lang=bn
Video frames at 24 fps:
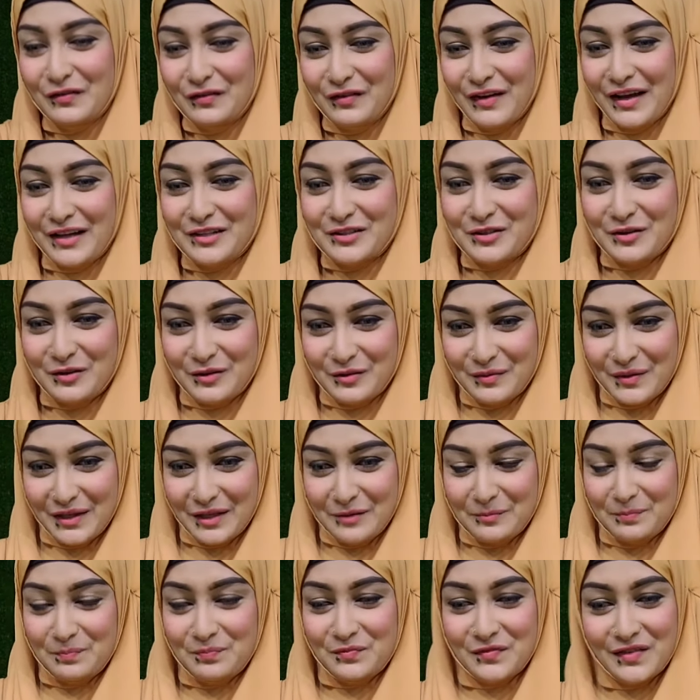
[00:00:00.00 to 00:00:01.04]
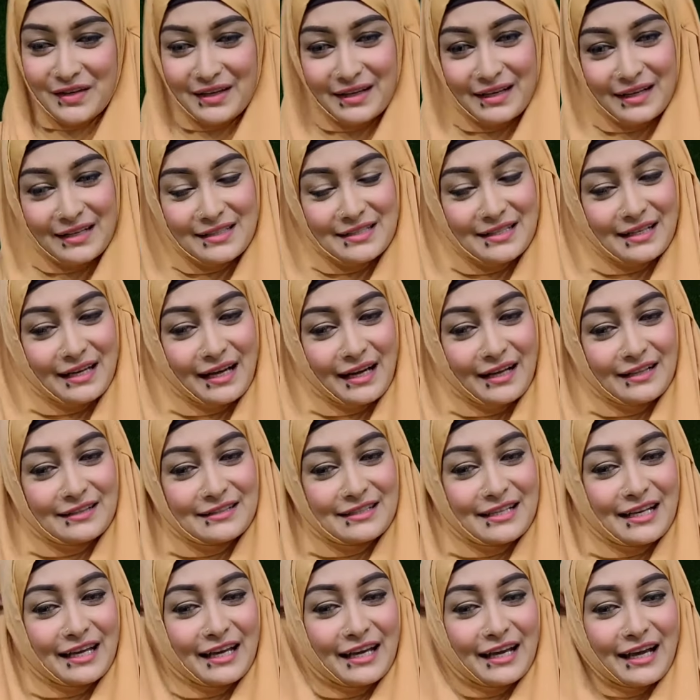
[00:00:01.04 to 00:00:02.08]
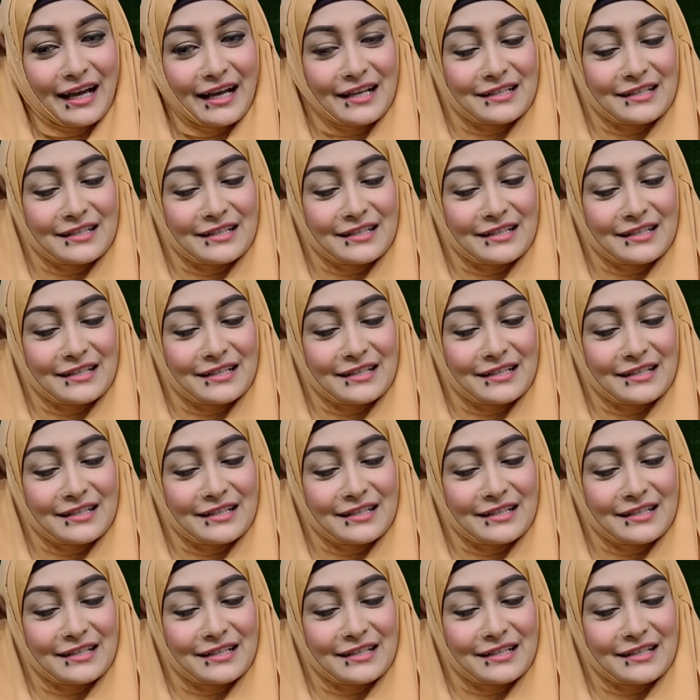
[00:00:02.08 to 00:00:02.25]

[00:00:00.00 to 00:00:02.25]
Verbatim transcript: ওয়েট করবেন ঠিক আছে আজকে